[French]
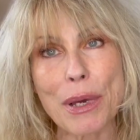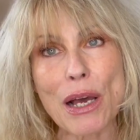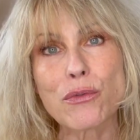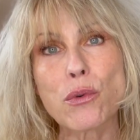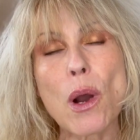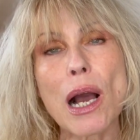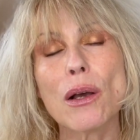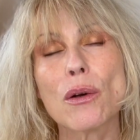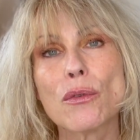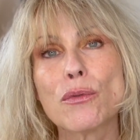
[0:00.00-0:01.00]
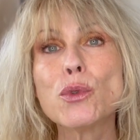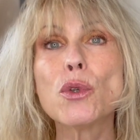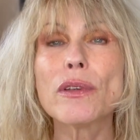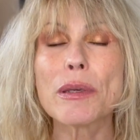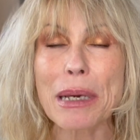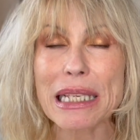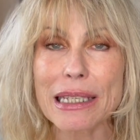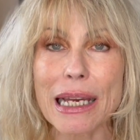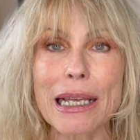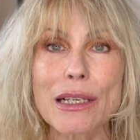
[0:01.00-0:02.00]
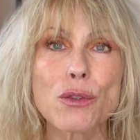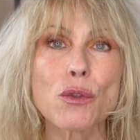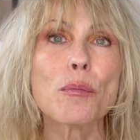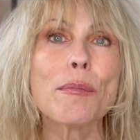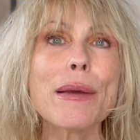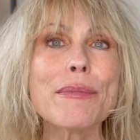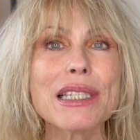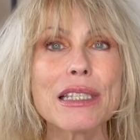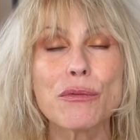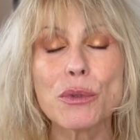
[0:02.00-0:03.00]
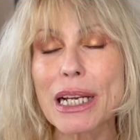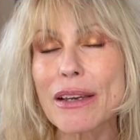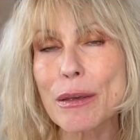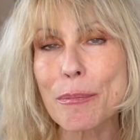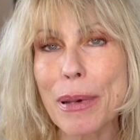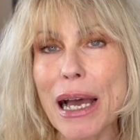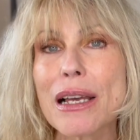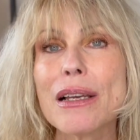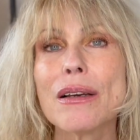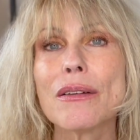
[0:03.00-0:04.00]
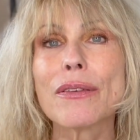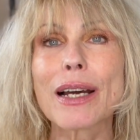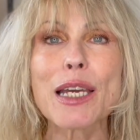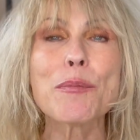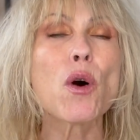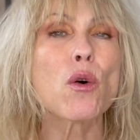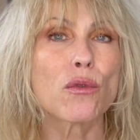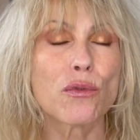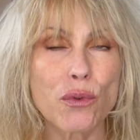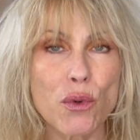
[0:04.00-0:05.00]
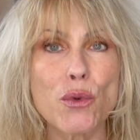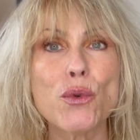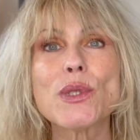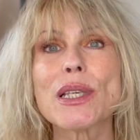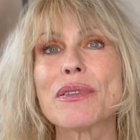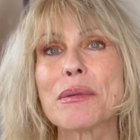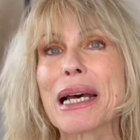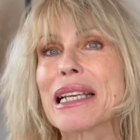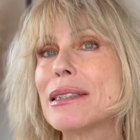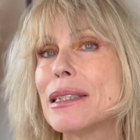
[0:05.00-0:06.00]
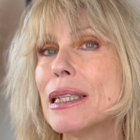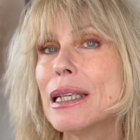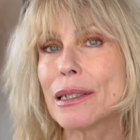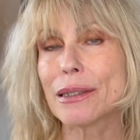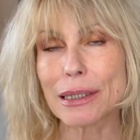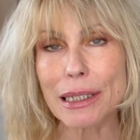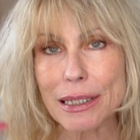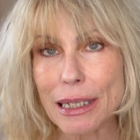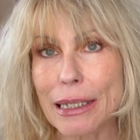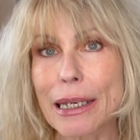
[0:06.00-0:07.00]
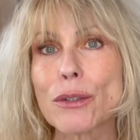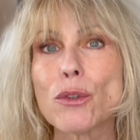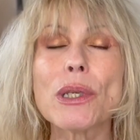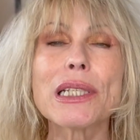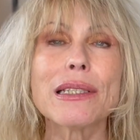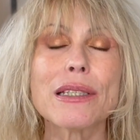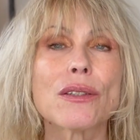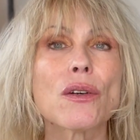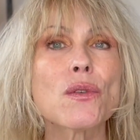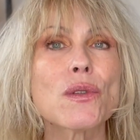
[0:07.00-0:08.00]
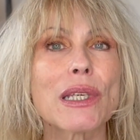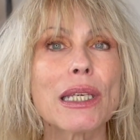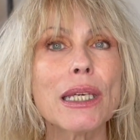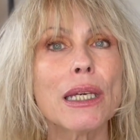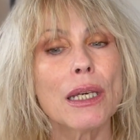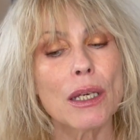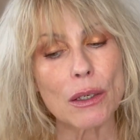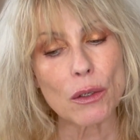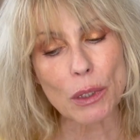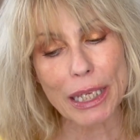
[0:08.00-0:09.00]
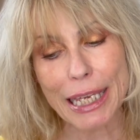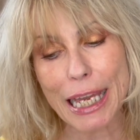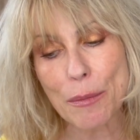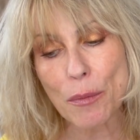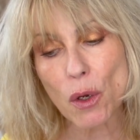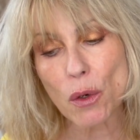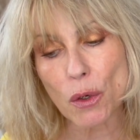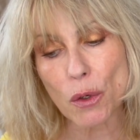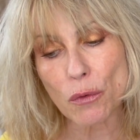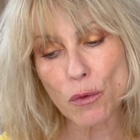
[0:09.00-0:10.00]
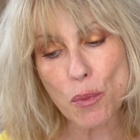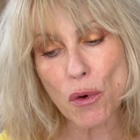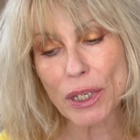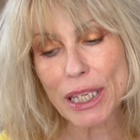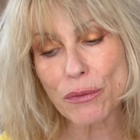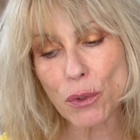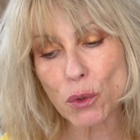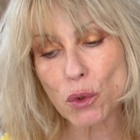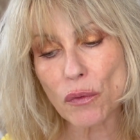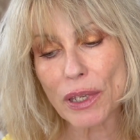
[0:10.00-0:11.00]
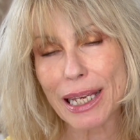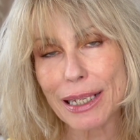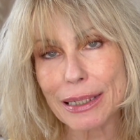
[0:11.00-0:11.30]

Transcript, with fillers: Parfois, euh, vous devez passer à l'action même si vous ne l'avez pas vraiment voulu. Ça fait partie des aléas de l'existence. Et euh, également, euh, vous pourriez vous retrouver à un